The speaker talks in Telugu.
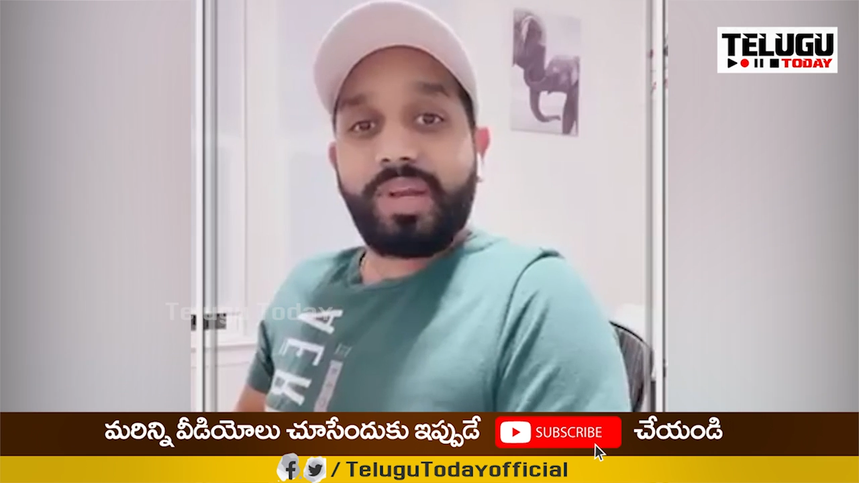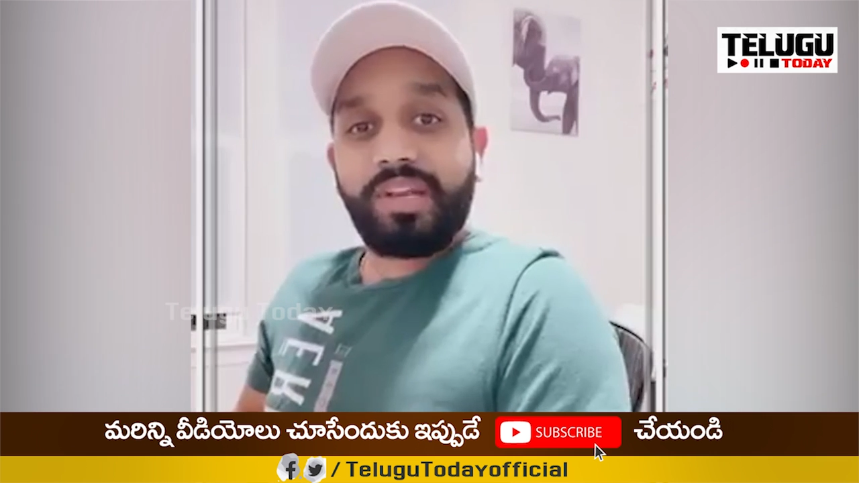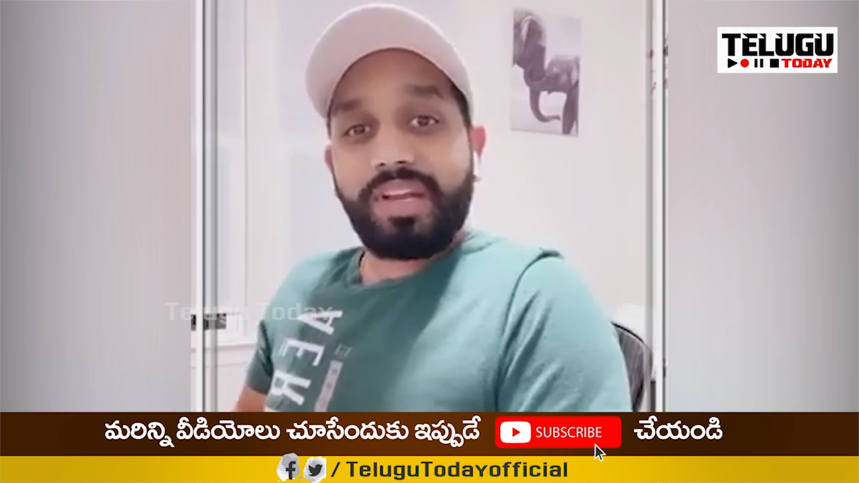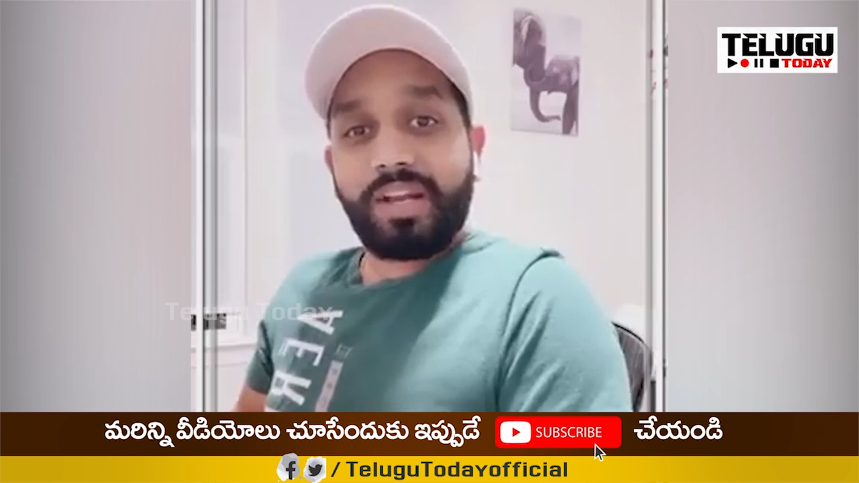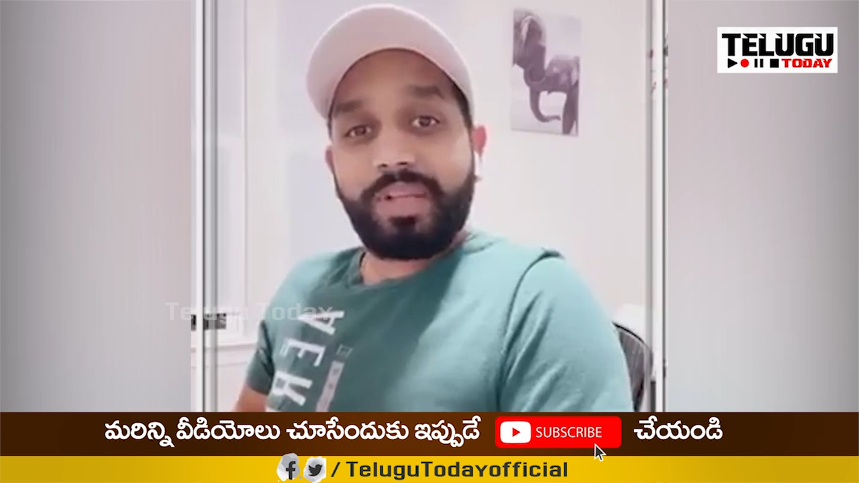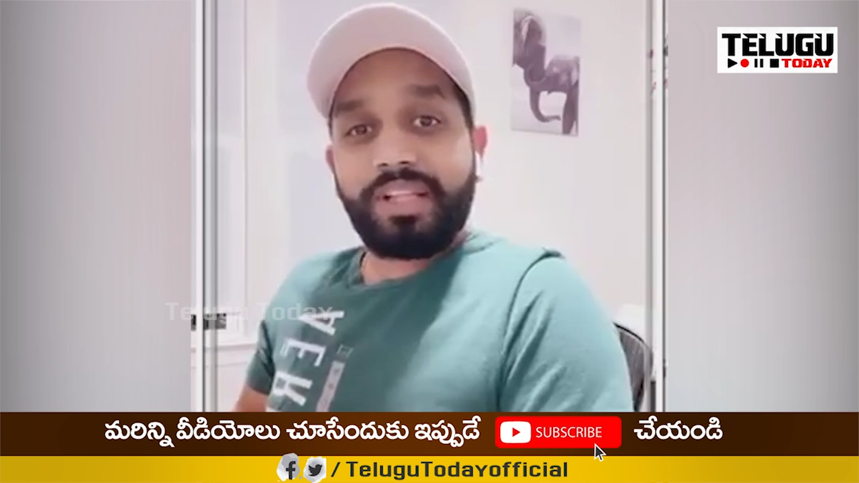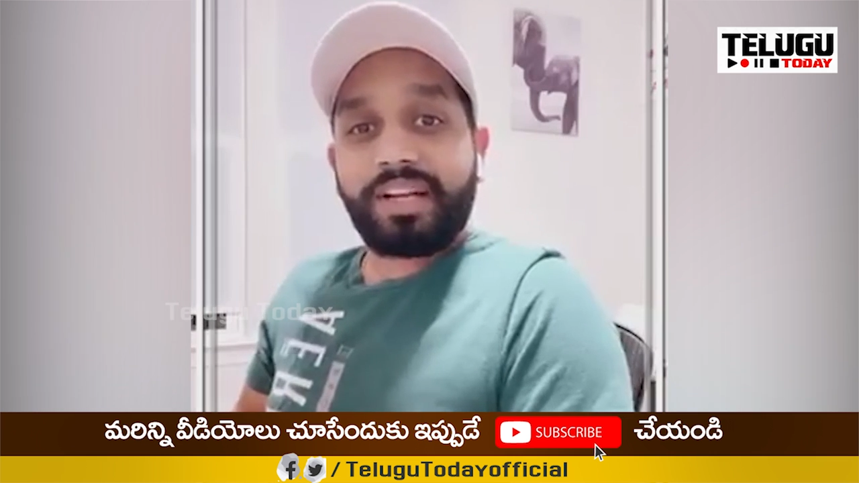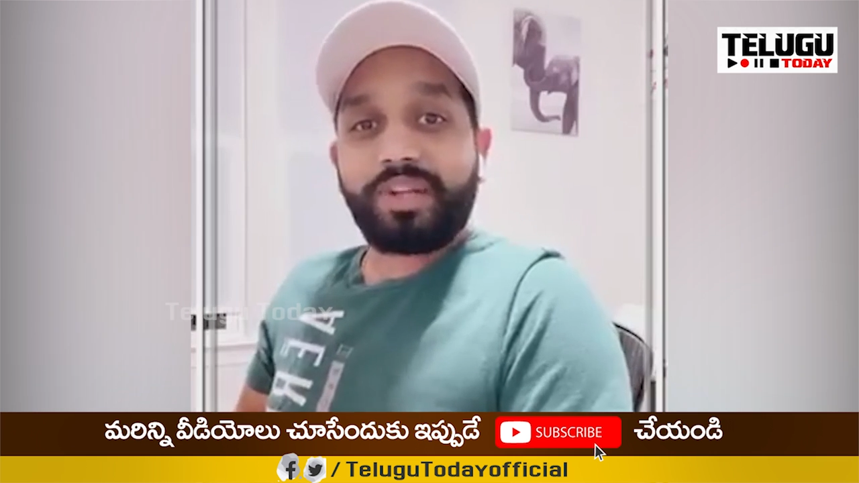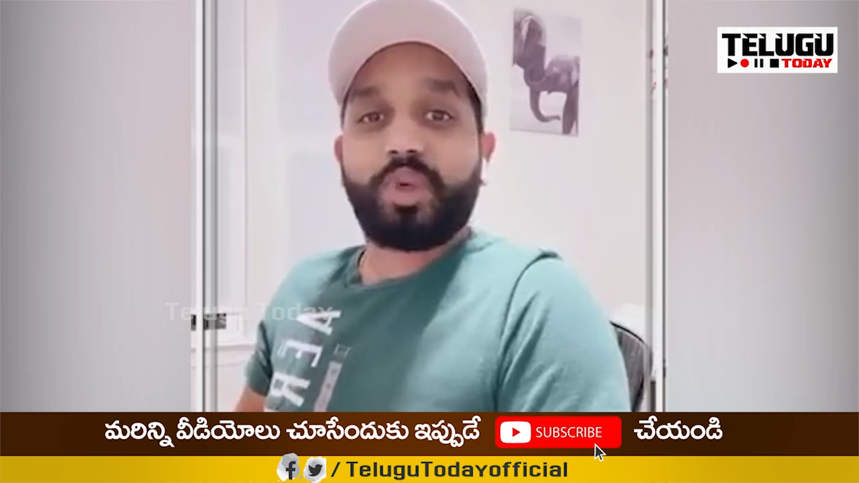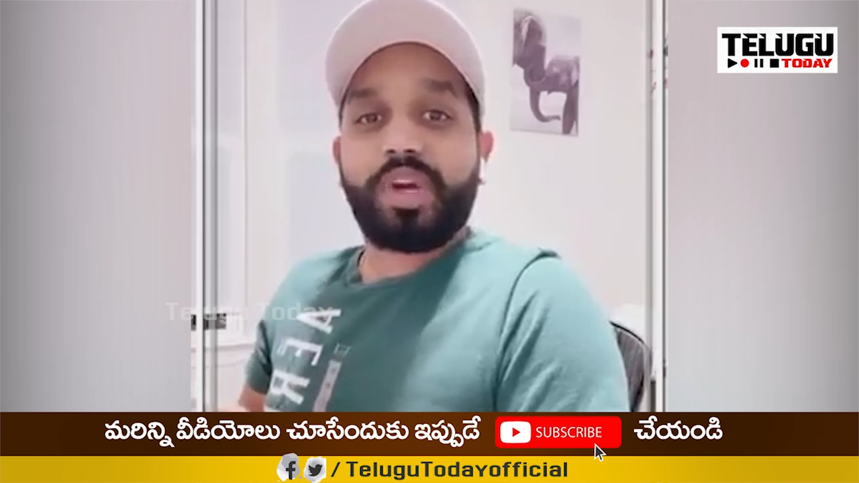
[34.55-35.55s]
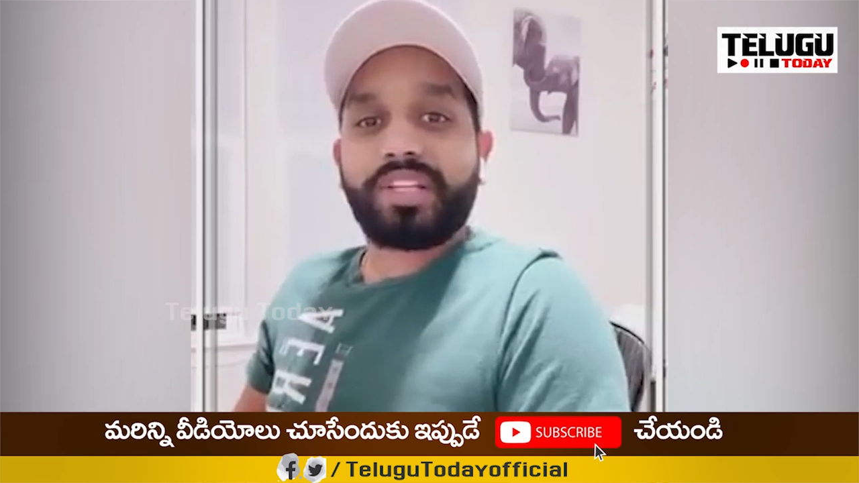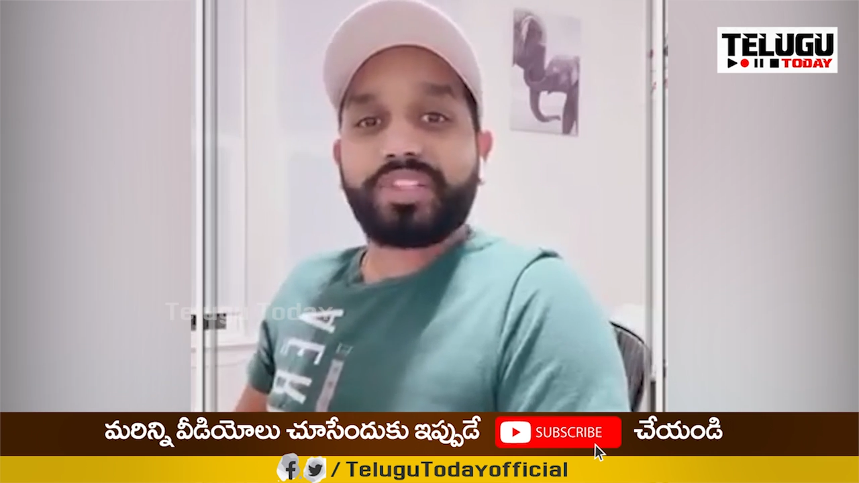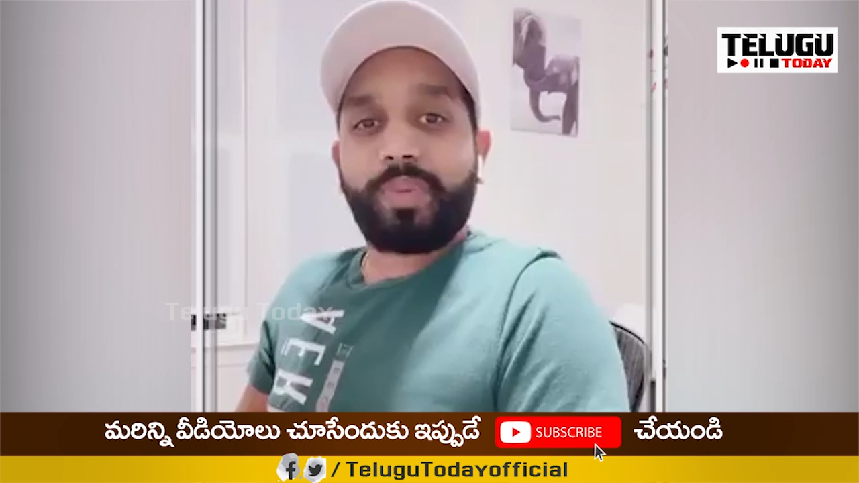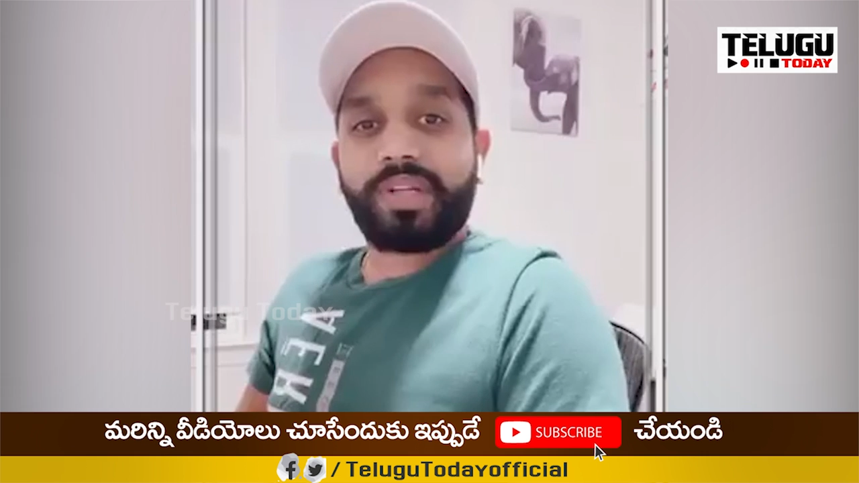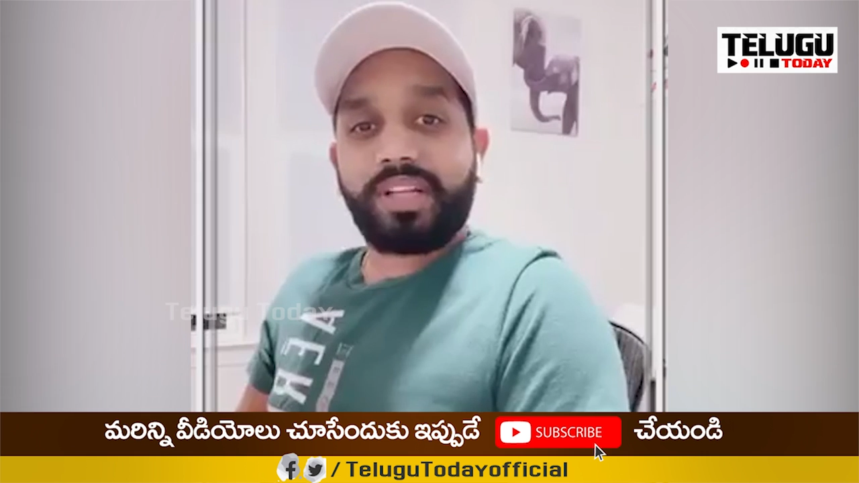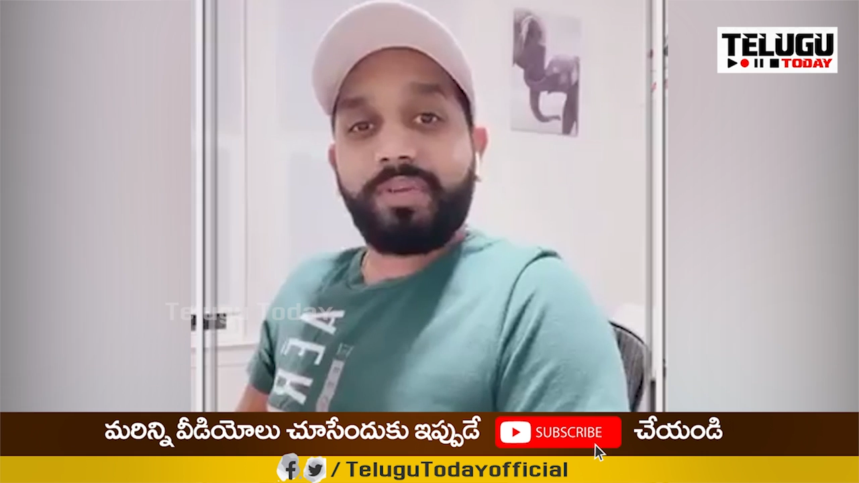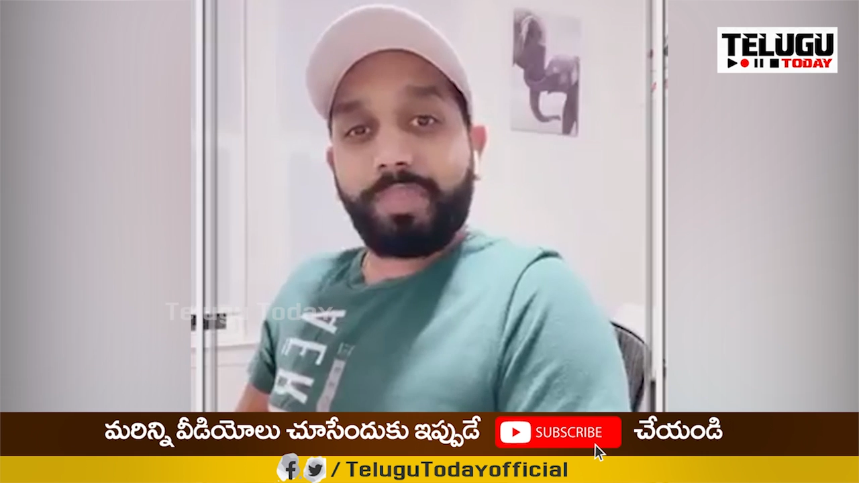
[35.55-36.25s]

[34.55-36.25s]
మళ్ళీ వాళ్ళ మీద ఎక్కడ దొంగ కేసులు పెడతారని